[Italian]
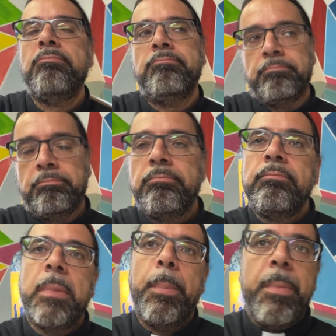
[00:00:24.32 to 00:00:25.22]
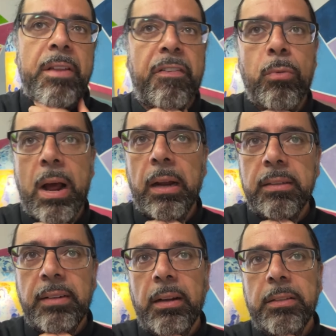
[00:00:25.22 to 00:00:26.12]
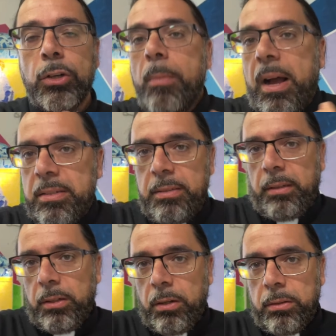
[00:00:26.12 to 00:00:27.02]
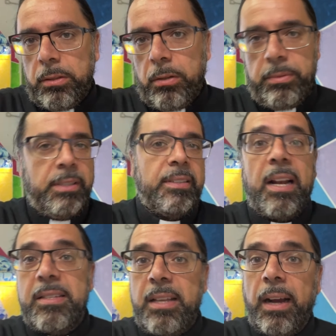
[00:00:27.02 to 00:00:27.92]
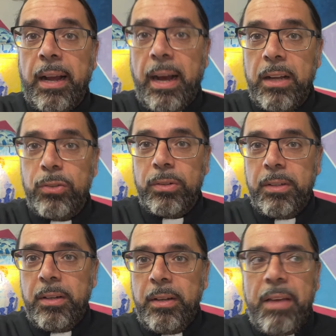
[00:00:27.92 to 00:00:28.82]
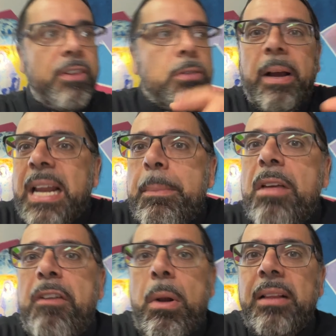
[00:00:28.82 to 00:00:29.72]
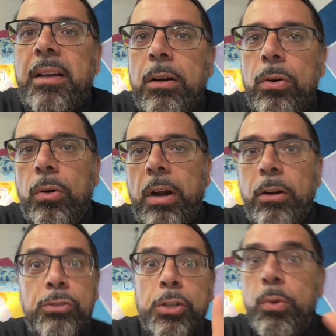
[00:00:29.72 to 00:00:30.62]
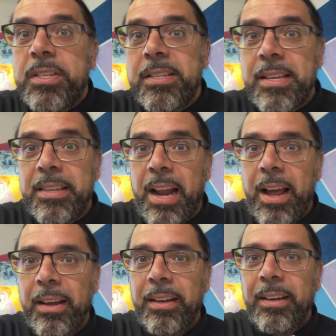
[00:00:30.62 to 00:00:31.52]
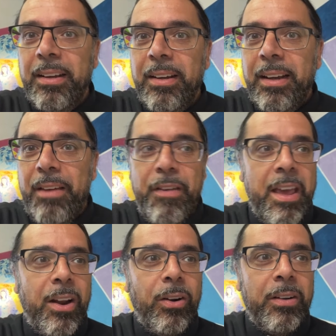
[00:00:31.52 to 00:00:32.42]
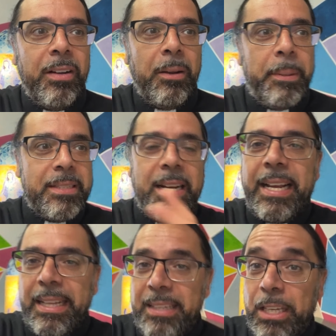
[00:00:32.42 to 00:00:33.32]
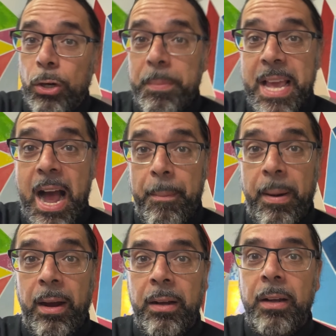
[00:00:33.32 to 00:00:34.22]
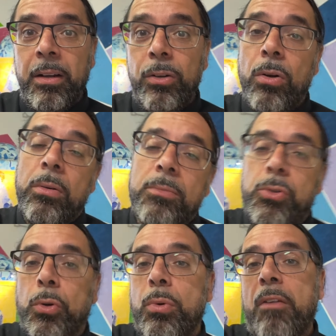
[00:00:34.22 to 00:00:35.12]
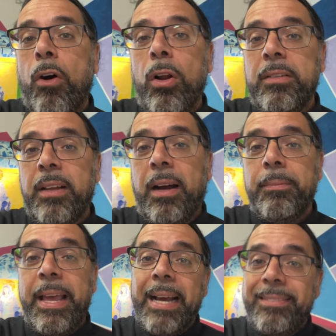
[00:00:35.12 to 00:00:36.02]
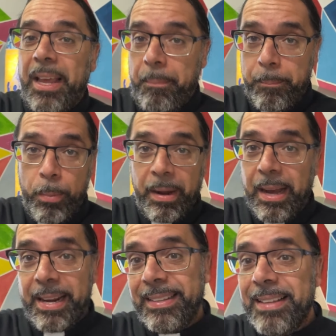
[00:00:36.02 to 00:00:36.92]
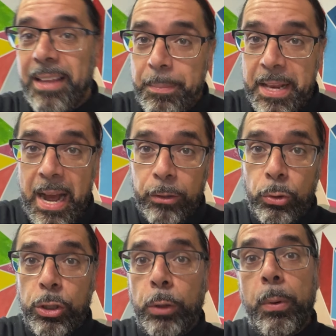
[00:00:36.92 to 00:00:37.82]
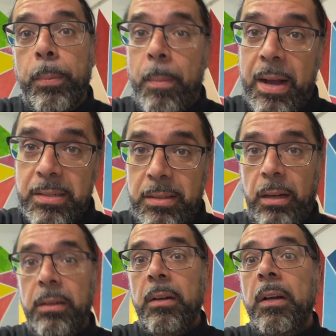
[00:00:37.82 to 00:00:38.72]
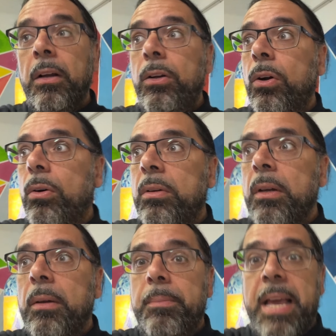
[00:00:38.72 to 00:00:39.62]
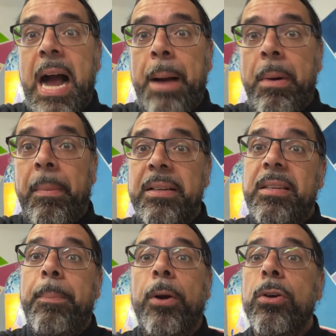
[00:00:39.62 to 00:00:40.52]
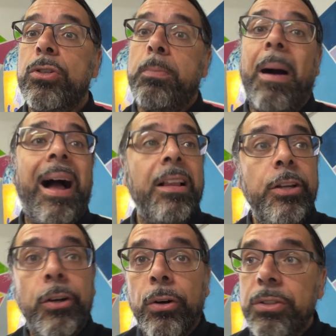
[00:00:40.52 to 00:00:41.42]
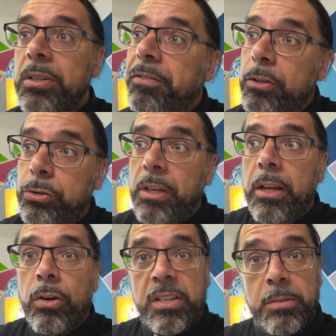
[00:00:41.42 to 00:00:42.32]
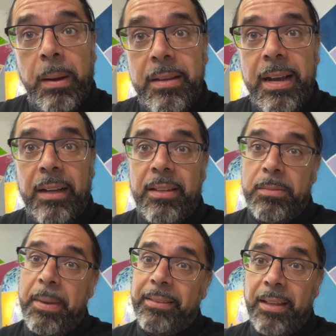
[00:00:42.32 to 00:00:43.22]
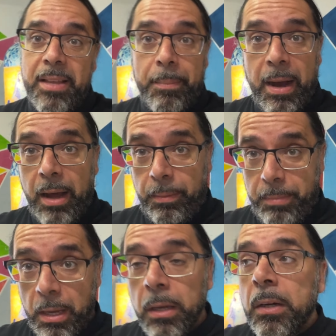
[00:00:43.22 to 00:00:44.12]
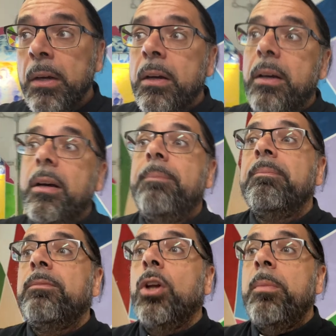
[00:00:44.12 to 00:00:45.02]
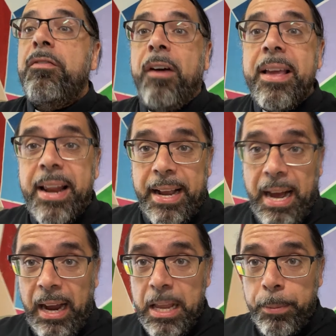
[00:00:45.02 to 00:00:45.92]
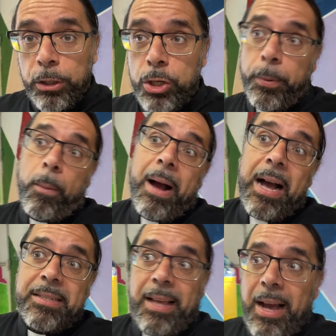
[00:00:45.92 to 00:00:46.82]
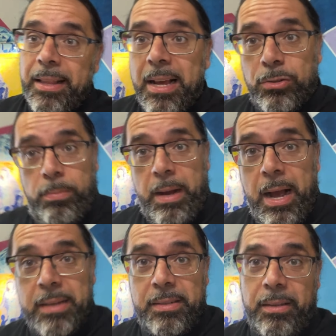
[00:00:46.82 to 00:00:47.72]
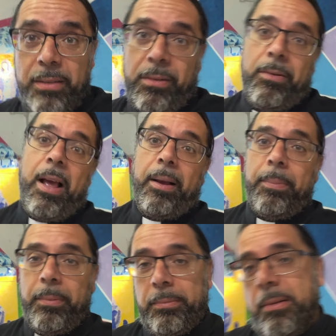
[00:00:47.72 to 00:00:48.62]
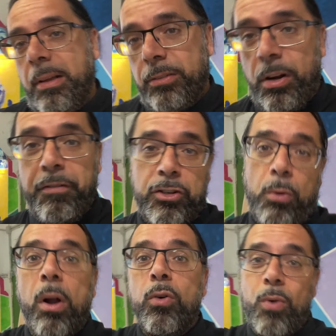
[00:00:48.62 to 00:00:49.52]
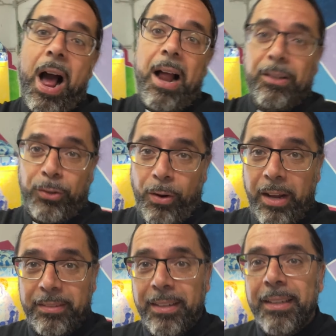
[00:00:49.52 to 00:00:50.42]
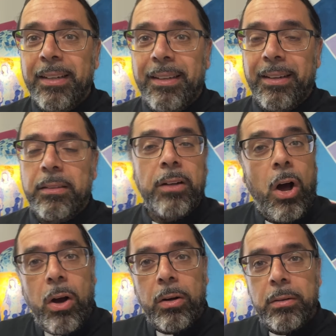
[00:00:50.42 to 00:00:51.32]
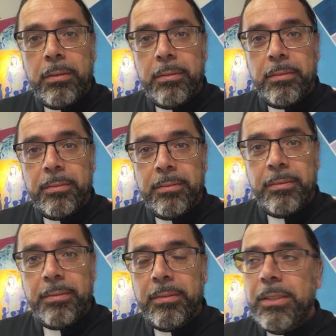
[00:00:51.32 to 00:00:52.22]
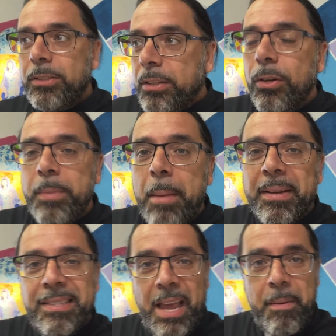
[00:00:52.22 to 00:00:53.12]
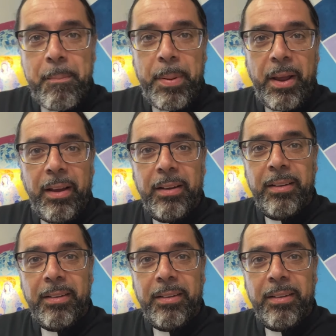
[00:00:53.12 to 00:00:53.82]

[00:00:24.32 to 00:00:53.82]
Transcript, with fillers: mm. poi me ne fa un'altra, dico basta, no? Dico, si sarà stancato. Invece magari me ne fa un'altra ancora, non c'è due senza tre. È vero. Pensare che Dio mi ama non solo una volta e a tempo magari determinato, cioè dopo un po' basta. Non mi ama, ma se poi io sbaglio, se faccio delle cose sbagliate, smette di amarmi. Eh, non mi fa i regali, poi dici però basta, adesso basta, adesso, eh, li faccio a qualcun altro. Eh. No, dice cioè, Dio mi ama sempre.